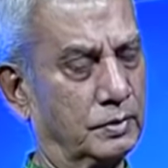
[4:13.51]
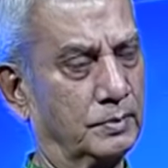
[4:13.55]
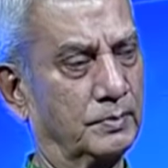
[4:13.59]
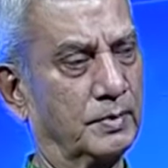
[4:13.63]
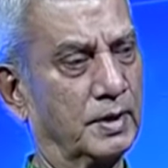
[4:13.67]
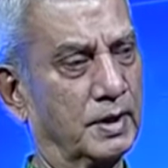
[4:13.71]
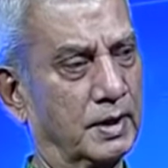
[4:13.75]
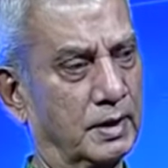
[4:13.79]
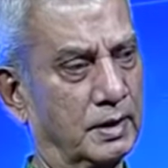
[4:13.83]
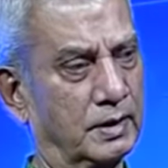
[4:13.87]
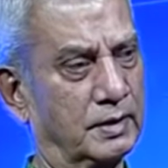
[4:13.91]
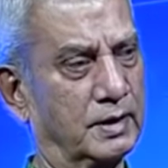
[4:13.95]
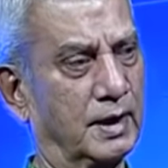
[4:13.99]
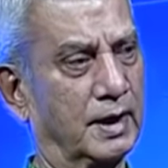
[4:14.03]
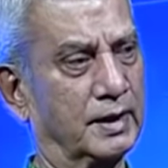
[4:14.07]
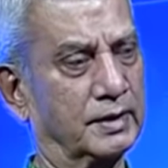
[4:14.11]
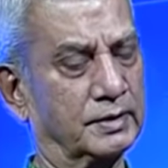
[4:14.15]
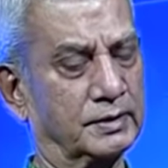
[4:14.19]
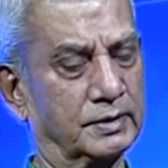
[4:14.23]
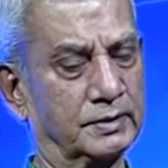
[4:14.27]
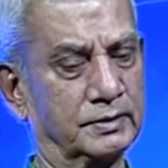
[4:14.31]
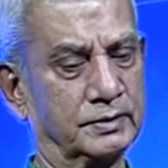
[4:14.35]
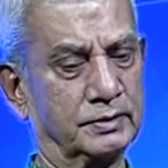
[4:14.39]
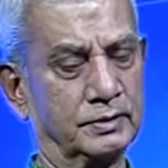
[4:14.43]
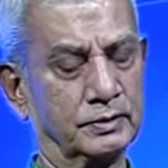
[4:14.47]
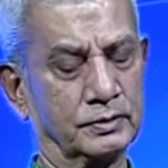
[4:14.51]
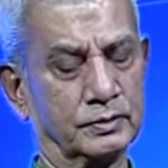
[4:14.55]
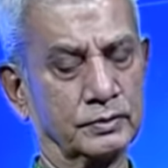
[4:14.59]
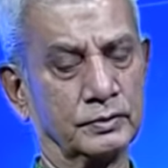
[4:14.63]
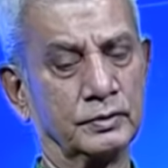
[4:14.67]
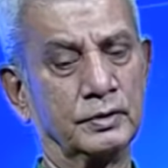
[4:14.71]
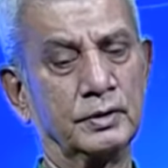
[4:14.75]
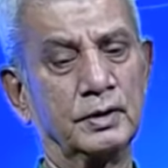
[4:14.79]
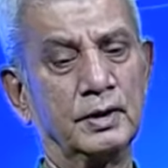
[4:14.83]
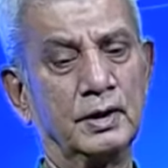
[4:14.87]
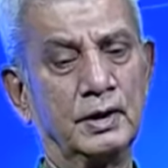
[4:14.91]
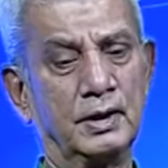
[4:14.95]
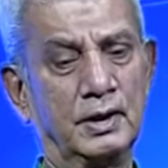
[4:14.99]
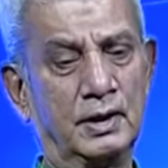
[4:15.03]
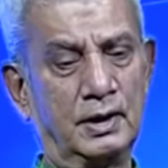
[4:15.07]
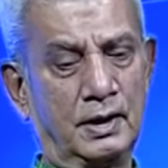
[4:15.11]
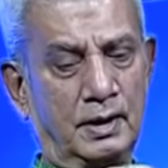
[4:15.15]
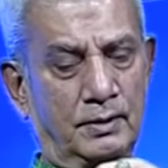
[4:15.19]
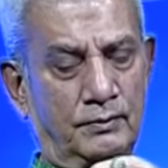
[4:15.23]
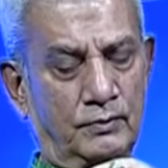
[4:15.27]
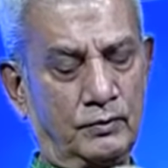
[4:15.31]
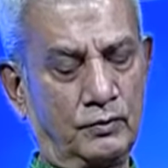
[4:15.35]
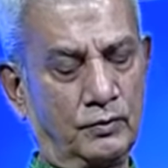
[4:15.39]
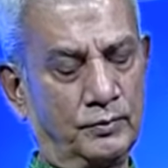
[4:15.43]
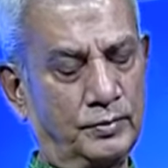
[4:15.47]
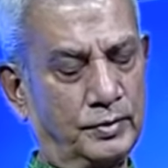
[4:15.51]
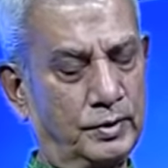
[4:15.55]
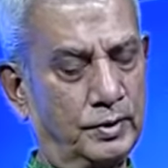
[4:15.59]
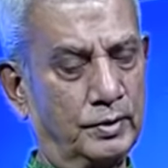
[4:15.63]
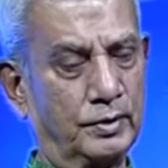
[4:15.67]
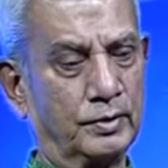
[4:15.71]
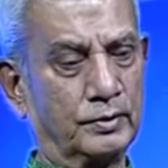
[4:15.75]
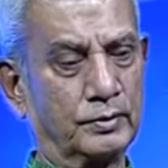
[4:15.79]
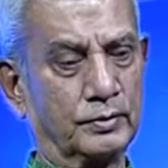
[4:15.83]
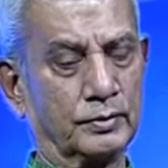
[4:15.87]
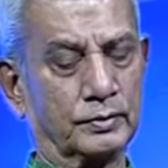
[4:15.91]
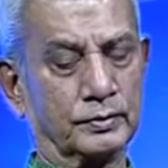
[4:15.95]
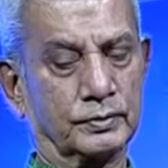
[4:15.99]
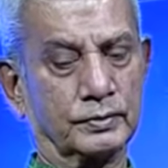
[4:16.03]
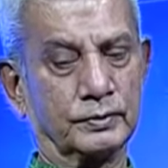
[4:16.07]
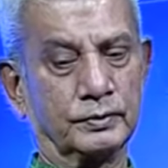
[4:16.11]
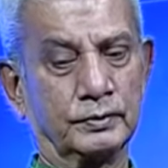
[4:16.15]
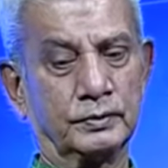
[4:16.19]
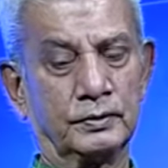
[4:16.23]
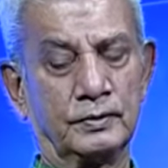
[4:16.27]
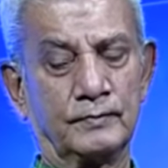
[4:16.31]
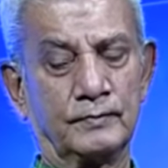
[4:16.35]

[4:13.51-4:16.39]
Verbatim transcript: মানে ডাইরেকশন দিত এবং অভিনয় করতো